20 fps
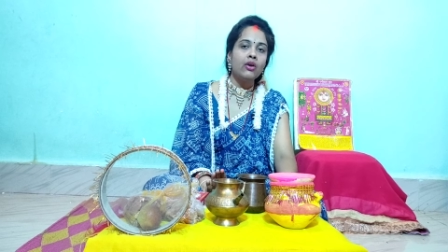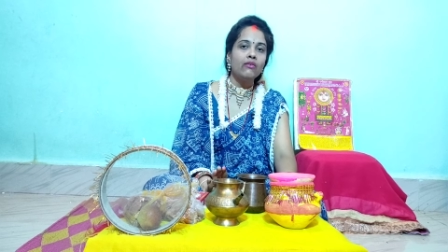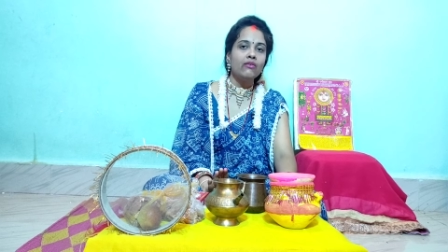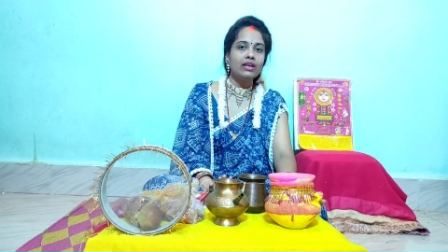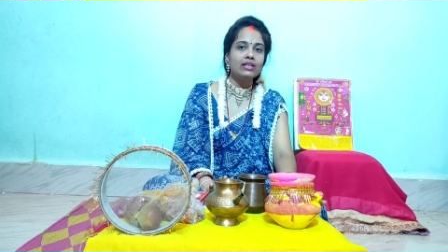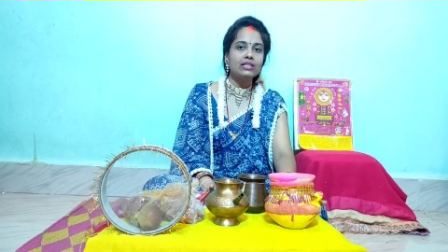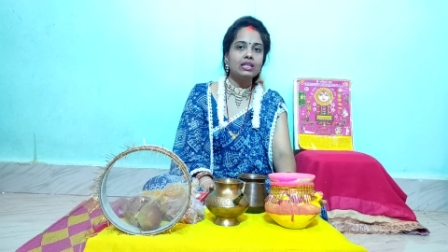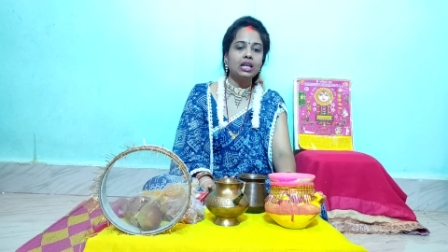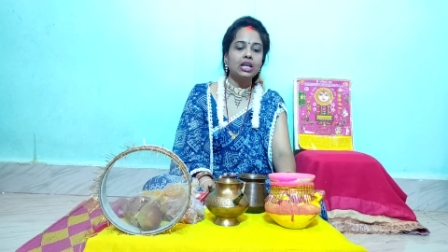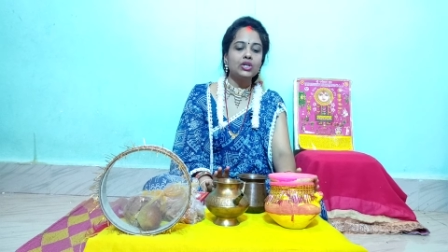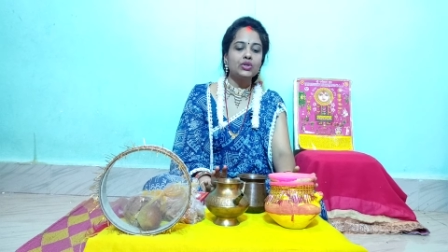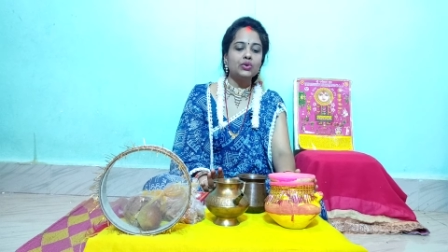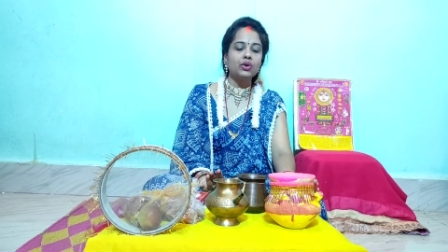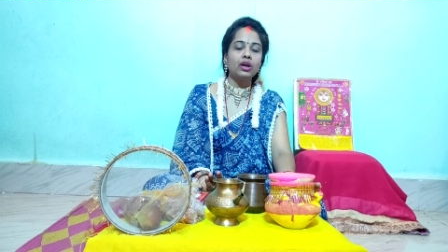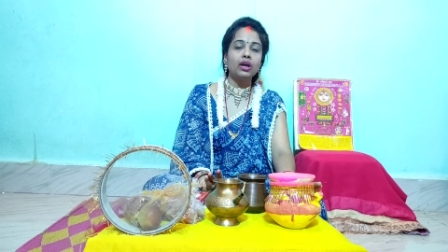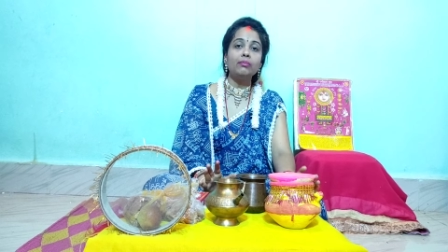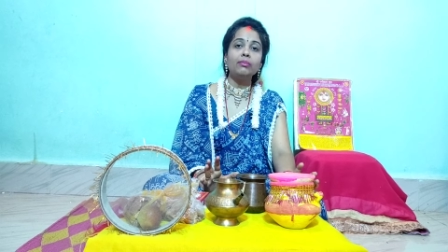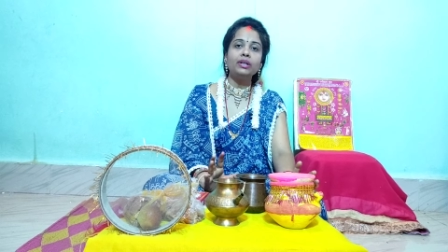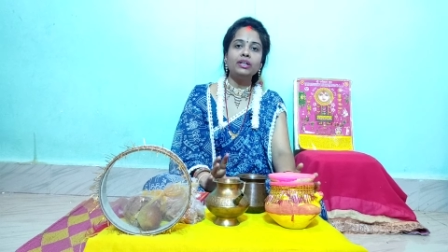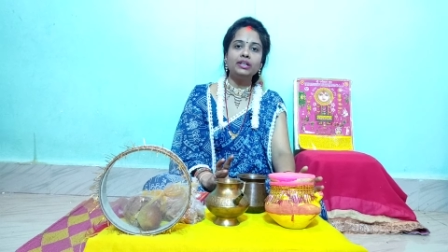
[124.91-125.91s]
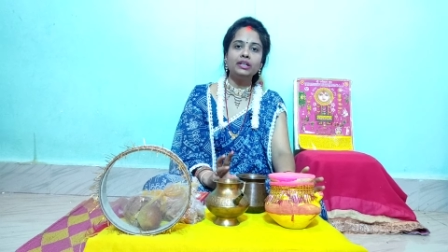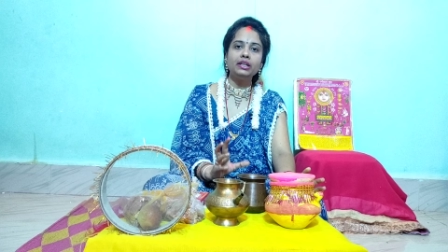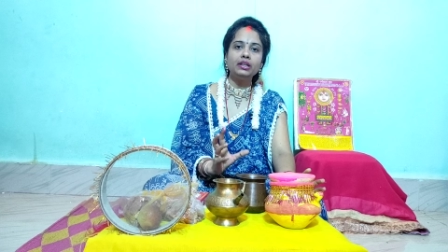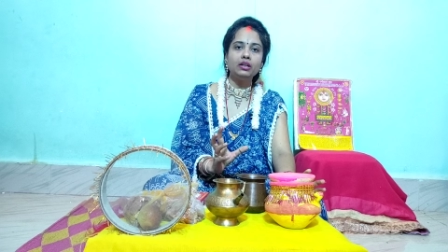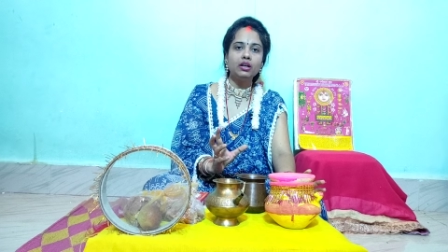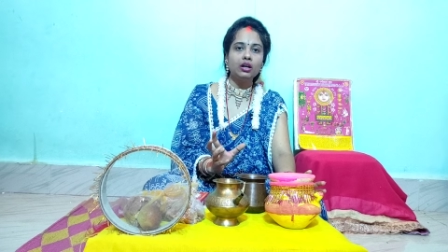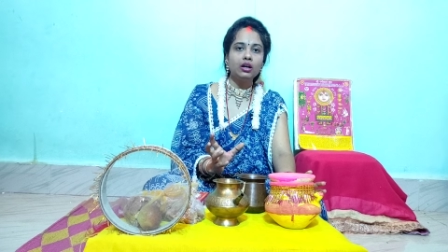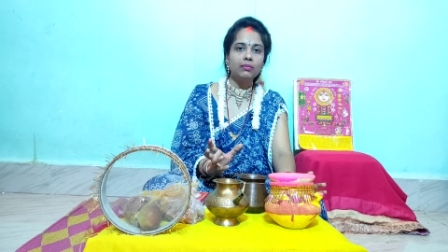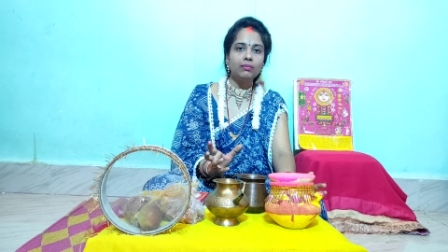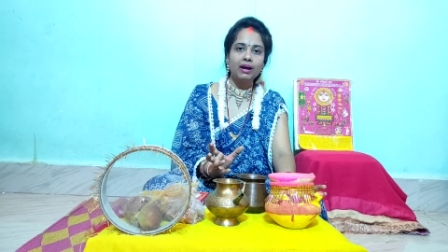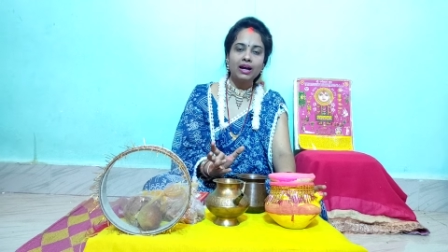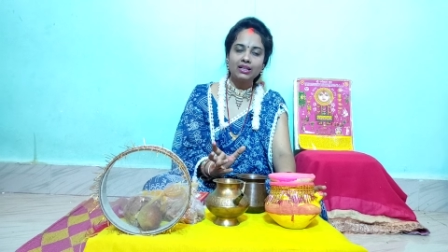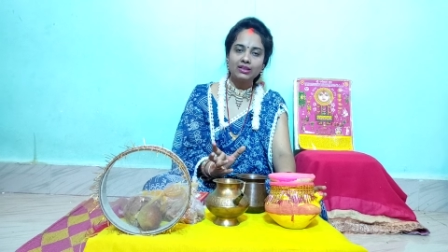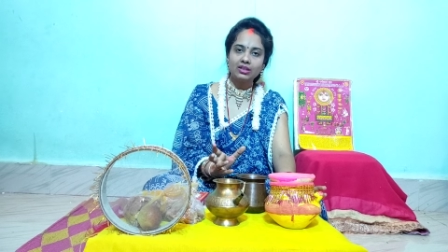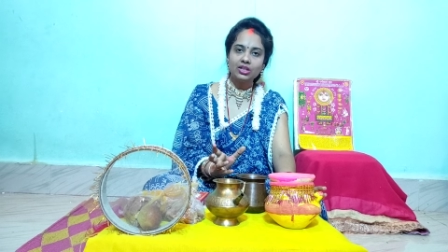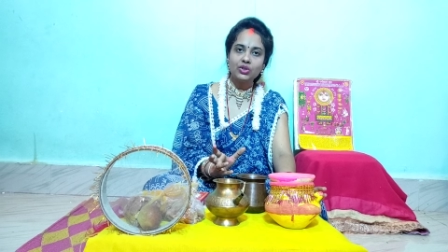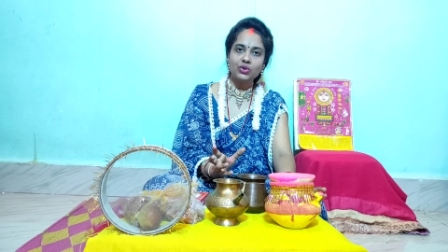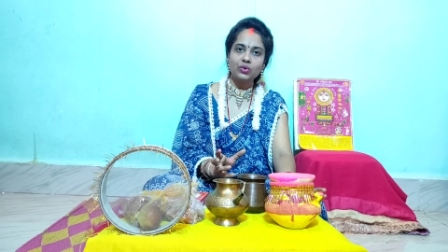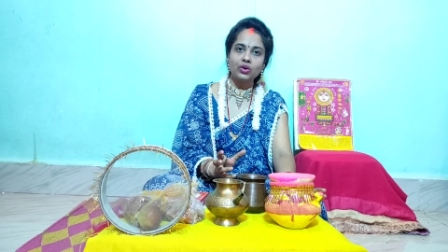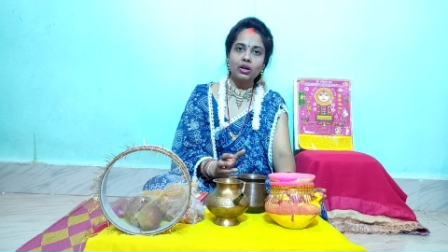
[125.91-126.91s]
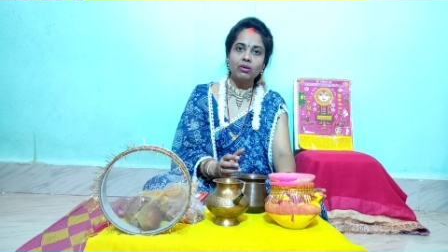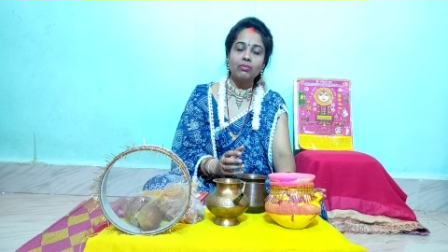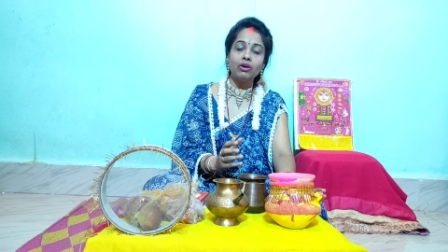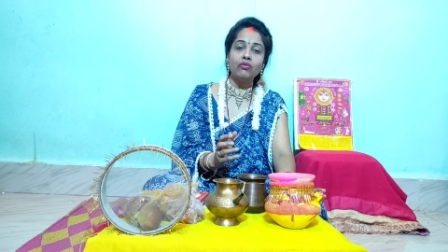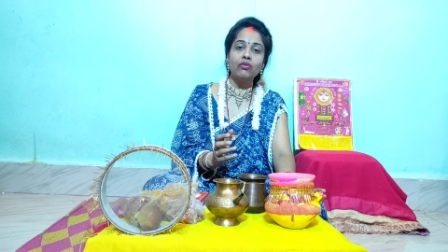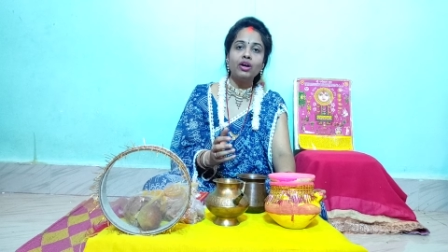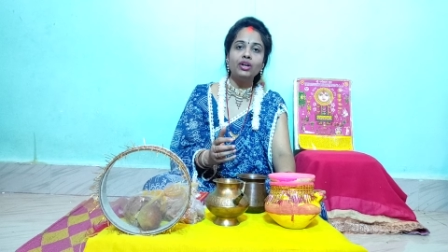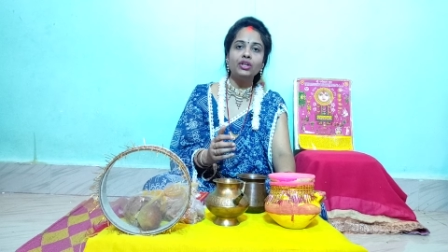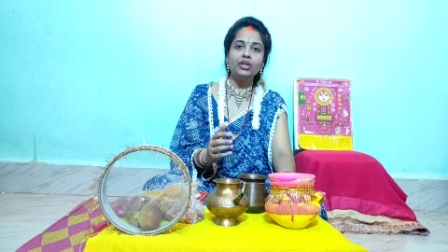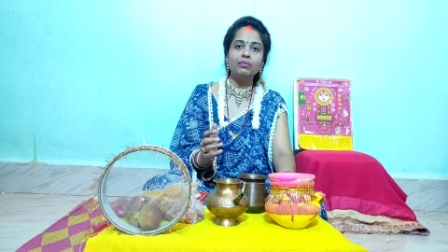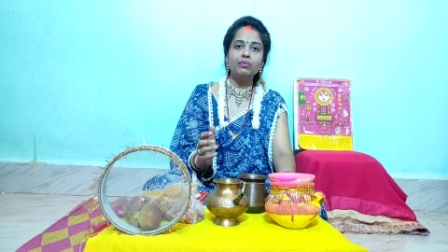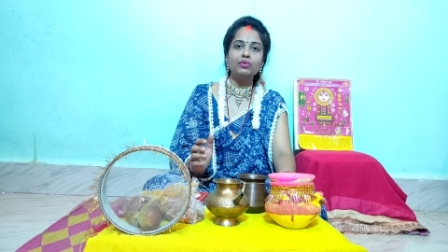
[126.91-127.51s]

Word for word: वैसे ही जो है मिट्टी का पात्र जो है भगवान की